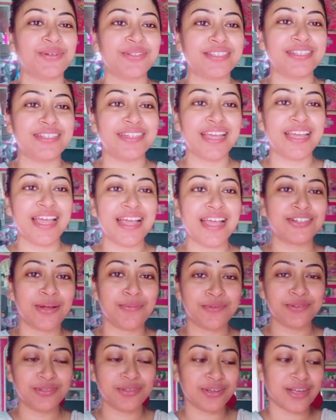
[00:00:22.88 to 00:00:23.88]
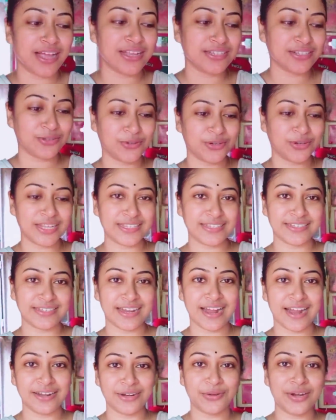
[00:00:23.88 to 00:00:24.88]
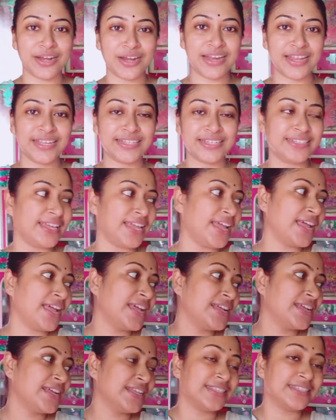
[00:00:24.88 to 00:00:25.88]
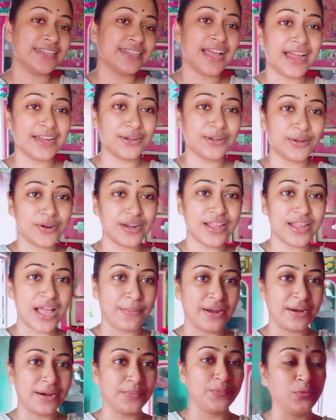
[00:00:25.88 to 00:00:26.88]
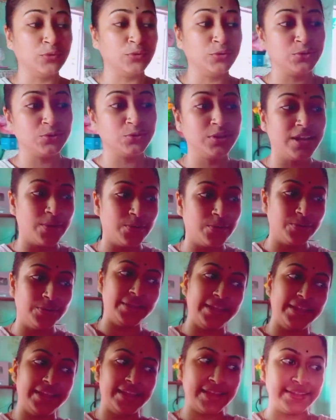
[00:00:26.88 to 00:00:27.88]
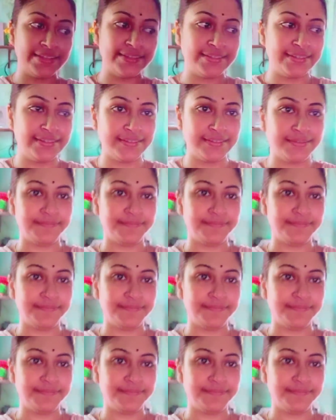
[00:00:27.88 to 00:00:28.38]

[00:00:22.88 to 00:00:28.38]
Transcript: মুছে সমস্ত কাজ করে স্নান করে নিয়েছি স্নান করে আমার পুজোটাও হয়ে গেছে